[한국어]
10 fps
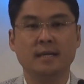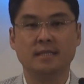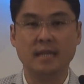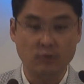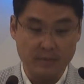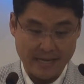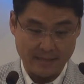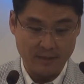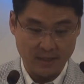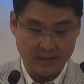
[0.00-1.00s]
지난주에
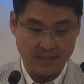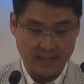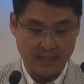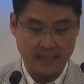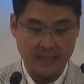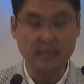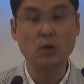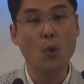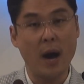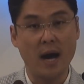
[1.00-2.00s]
말씀드렸듯이
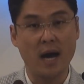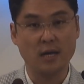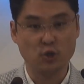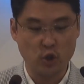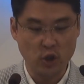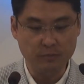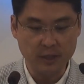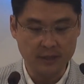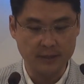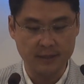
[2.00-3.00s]
기도와
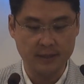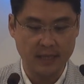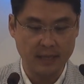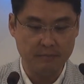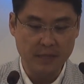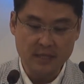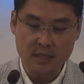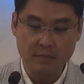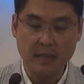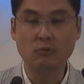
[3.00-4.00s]
쉼은
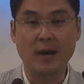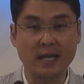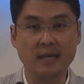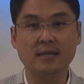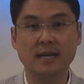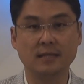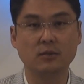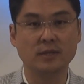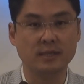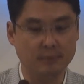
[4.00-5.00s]
밀접한 관계를
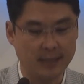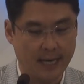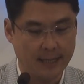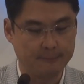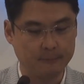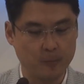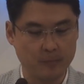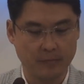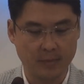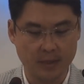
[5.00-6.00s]
가지고 있습니다.
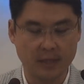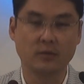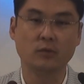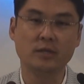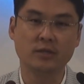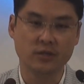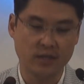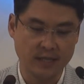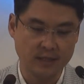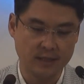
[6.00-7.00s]
따라서 오늘
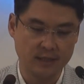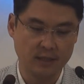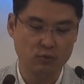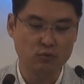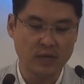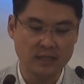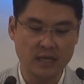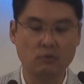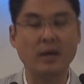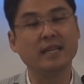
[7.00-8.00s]
저녁에는 이 두
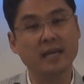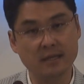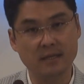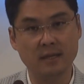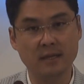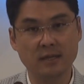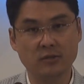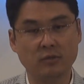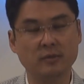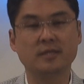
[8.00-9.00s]
가지의 관계를
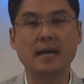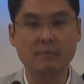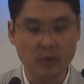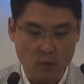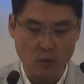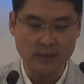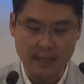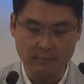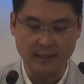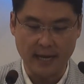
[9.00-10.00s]
조금 더
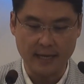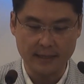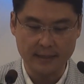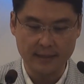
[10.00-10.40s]
살펴보고자 합니다.